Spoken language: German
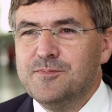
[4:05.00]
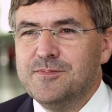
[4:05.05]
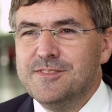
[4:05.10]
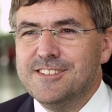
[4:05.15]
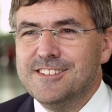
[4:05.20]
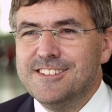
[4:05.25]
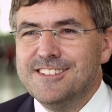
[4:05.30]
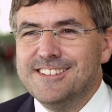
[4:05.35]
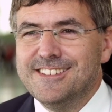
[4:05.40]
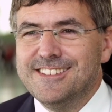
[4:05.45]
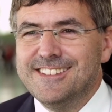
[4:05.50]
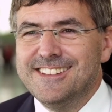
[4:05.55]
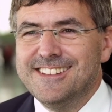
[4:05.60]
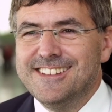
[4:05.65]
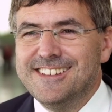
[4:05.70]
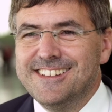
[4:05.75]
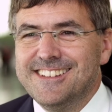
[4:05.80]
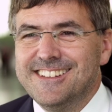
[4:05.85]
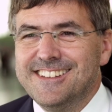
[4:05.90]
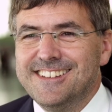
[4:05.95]
in
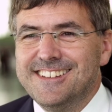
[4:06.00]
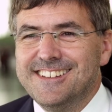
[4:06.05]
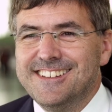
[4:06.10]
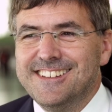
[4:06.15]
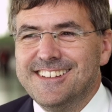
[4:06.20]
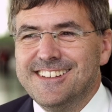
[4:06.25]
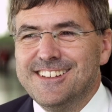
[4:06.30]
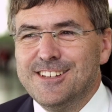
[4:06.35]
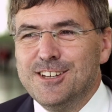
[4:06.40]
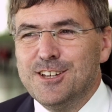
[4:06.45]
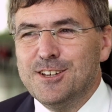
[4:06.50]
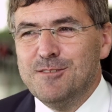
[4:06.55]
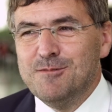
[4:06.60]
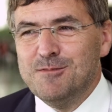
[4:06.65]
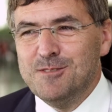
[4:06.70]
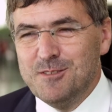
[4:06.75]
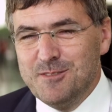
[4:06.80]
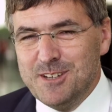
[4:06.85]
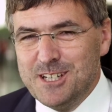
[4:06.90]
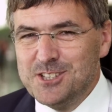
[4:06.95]
Betrieb?
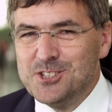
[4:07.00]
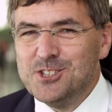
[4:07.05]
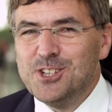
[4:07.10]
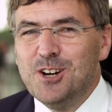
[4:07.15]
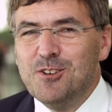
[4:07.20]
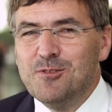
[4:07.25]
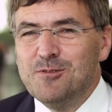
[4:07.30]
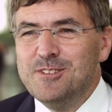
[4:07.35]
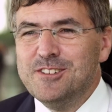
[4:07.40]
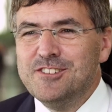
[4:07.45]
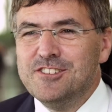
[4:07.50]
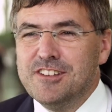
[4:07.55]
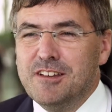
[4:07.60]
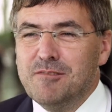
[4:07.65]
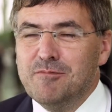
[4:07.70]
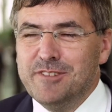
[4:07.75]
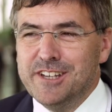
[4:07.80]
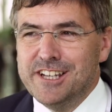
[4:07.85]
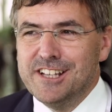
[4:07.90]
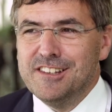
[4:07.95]
Wir werden schauen, wie sich
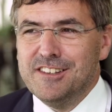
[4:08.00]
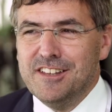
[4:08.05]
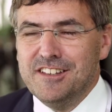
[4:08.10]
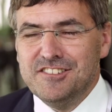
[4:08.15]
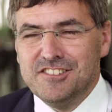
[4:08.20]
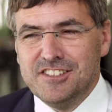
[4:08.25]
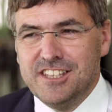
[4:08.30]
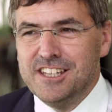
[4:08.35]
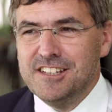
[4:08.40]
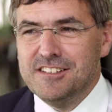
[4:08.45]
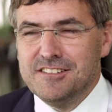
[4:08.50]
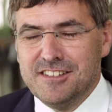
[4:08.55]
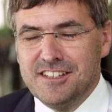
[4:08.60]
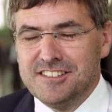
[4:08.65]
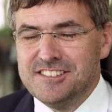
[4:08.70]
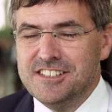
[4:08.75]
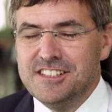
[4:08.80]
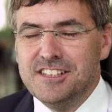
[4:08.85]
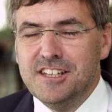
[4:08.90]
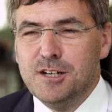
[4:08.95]
entwickelt. Ich denke,
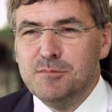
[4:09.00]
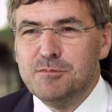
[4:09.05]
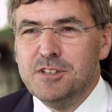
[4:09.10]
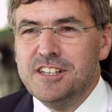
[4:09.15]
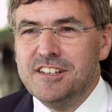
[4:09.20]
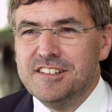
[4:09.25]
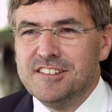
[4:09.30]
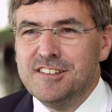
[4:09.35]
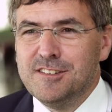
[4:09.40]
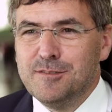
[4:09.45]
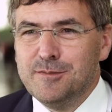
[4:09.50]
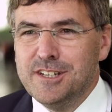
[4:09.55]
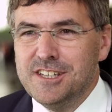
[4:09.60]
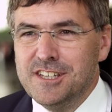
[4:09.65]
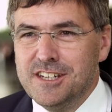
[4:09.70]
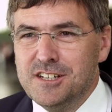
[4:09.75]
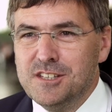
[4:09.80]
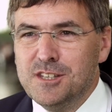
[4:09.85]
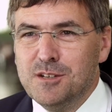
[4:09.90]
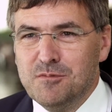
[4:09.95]
dass innerhalb der nächsten zwei
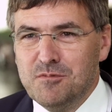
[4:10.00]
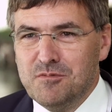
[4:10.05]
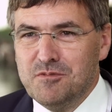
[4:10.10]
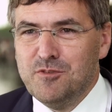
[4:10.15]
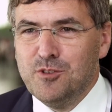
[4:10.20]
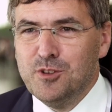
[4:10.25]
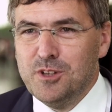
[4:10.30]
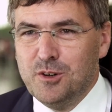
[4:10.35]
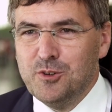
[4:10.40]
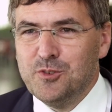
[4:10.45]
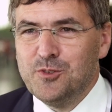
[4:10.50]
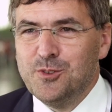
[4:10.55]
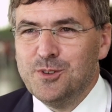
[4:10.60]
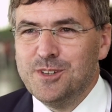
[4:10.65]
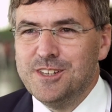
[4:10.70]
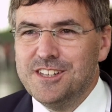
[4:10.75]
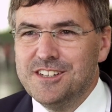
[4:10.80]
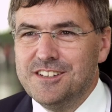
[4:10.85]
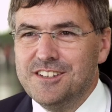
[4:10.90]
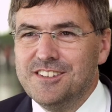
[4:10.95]
Jahre davon
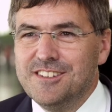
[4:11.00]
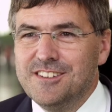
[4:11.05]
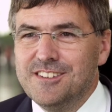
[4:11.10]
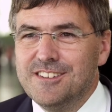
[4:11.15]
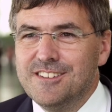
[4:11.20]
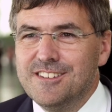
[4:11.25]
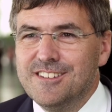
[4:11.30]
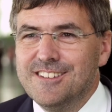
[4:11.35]
auszugehen ist.